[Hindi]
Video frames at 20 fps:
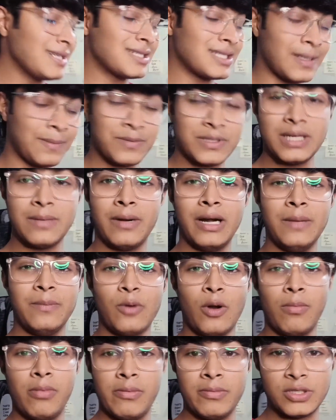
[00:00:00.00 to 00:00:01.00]
सबसे बड़ी
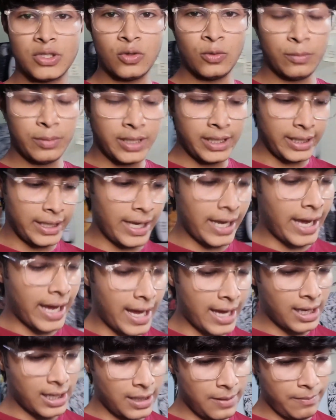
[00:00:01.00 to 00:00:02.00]
प्रॉब्लम इस रूम की ये
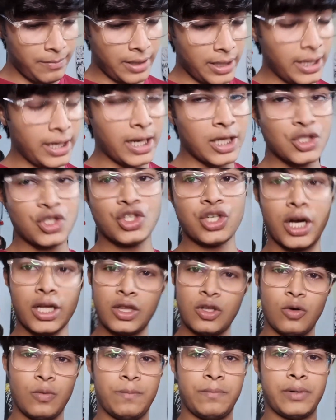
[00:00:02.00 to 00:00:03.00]
है कि मेरी ना छत
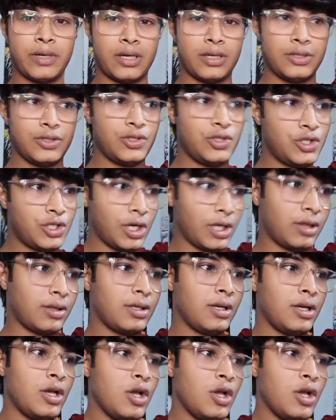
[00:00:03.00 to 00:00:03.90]
है ऊपर छत